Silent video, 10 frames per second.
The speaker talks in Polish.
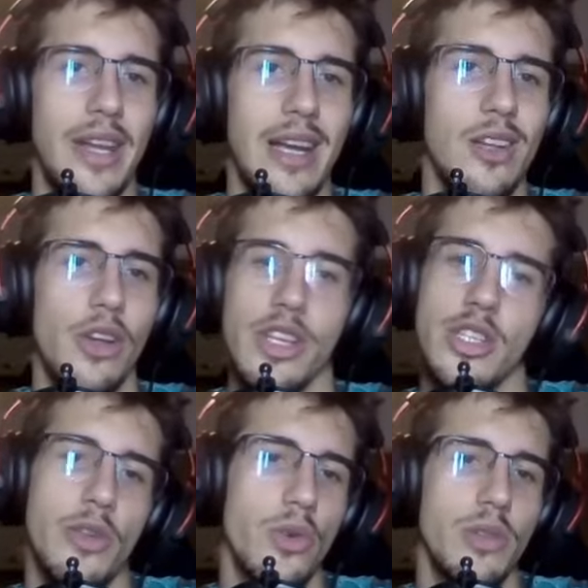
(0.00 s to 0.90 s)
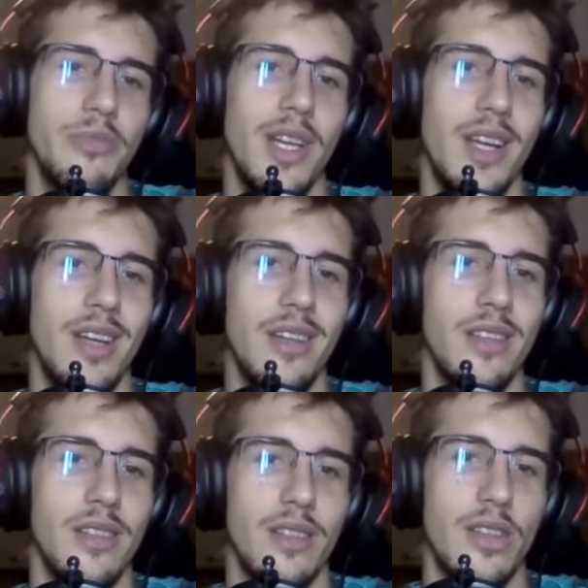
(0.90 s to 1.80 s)
jak logiczny ruch.
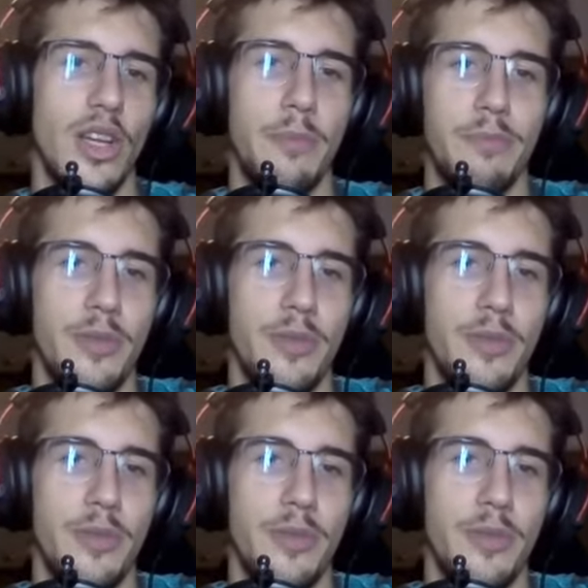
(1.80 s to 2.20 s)
No i